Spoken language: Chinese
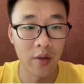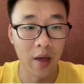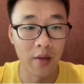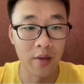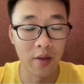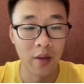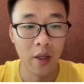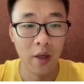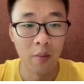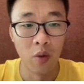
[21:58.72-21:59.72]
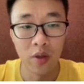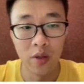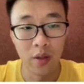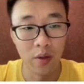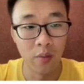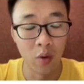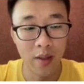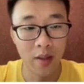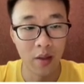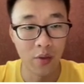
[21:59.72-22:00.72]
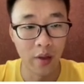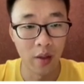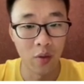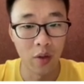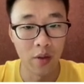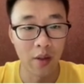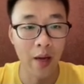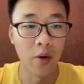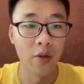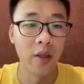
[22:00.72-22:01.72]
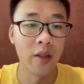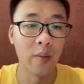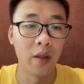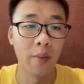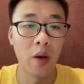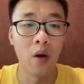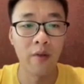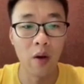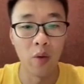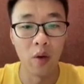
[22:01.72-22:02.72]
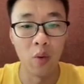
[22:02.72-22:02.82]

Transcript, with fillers: size 模式等于零，或者是它有一些什么样的变化范围，